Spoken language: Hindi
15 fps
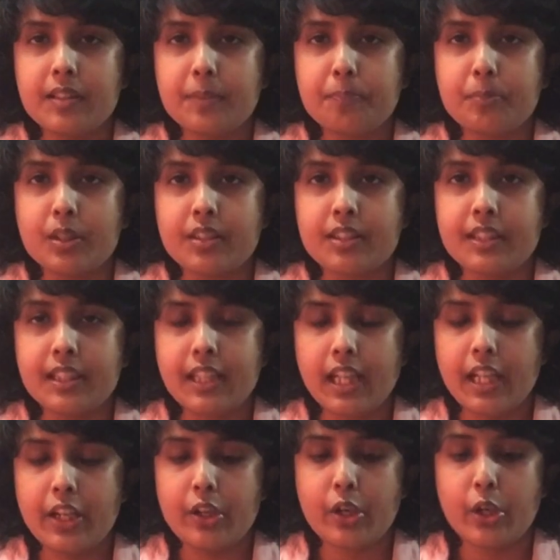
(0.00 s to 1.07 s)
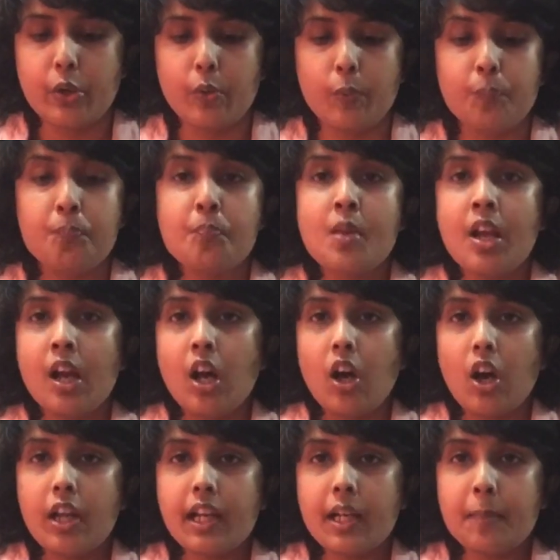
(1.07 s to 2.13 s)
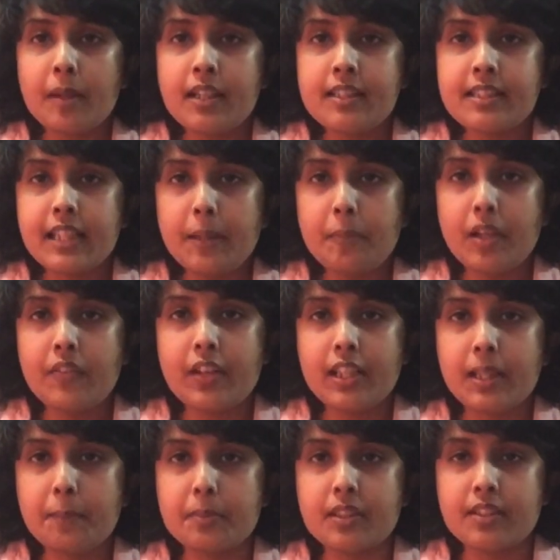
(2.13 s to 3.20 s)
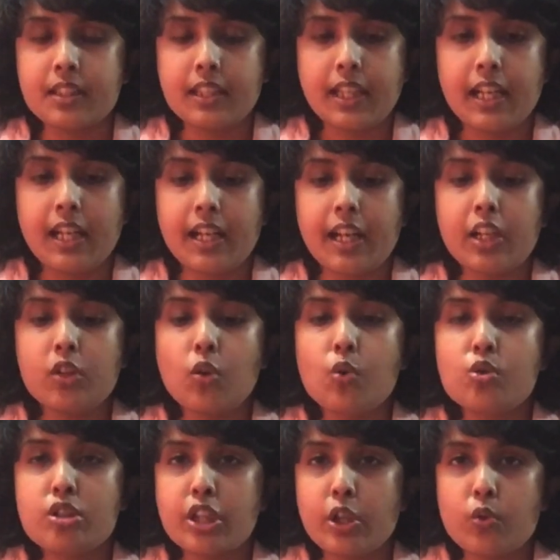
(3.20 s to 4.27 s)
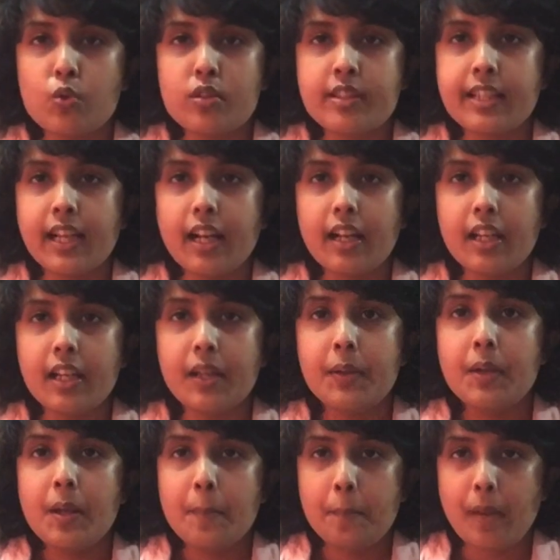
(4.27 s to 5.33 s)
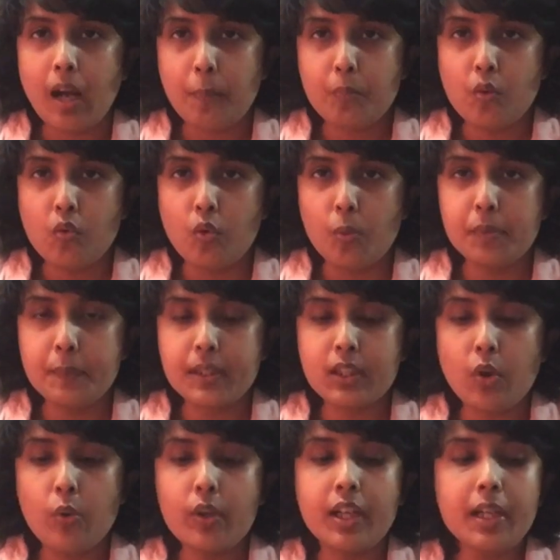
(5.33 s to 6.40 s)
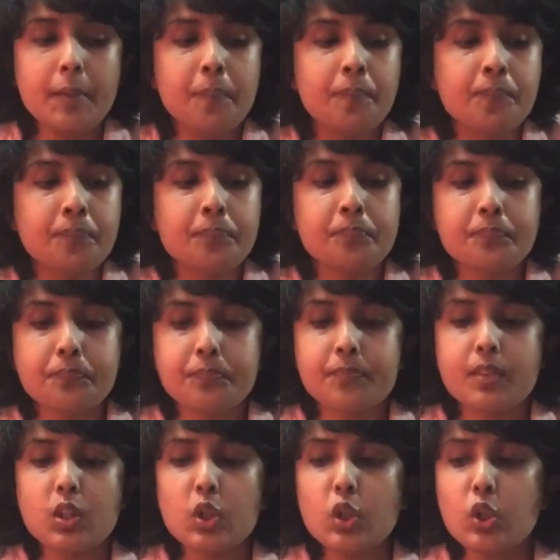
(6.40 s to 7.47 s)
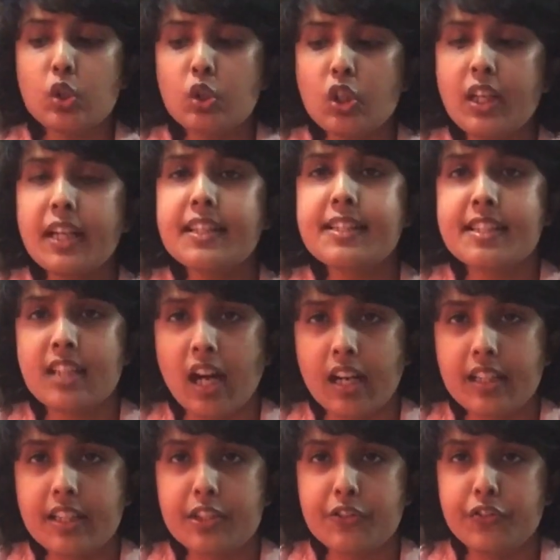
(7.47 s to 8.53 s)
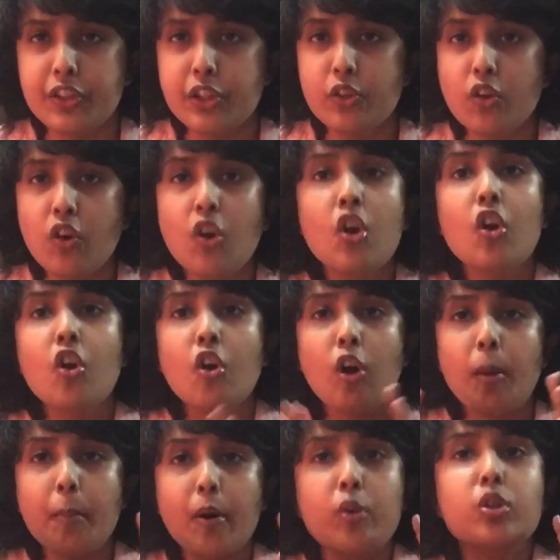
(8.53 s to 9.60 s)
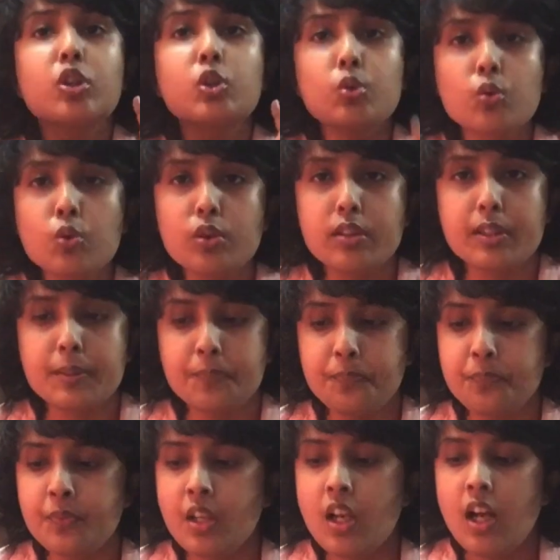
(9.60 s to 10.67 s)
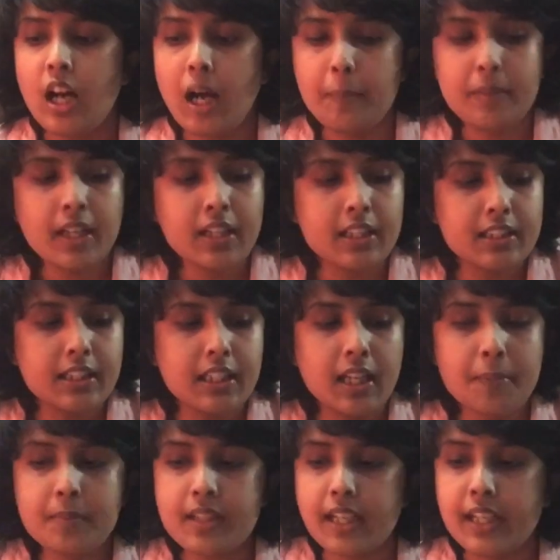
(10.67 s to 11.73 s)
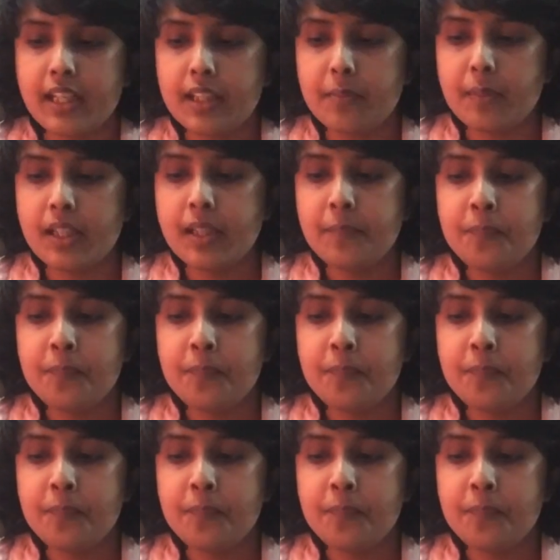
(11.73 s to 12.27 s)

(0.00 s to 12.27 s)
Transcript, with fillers: पर्सन खेल रहे हों और हमारे सेम लेवल के पर्सन खेल रहे हैं तो उसके रूल्स क्या हैं मैं आपको वो भी बताऊंगी तो लेट स्टार्ट दिस वीडियो अबाउट द रूल्स हम क्या करते हैं हम सेंटर में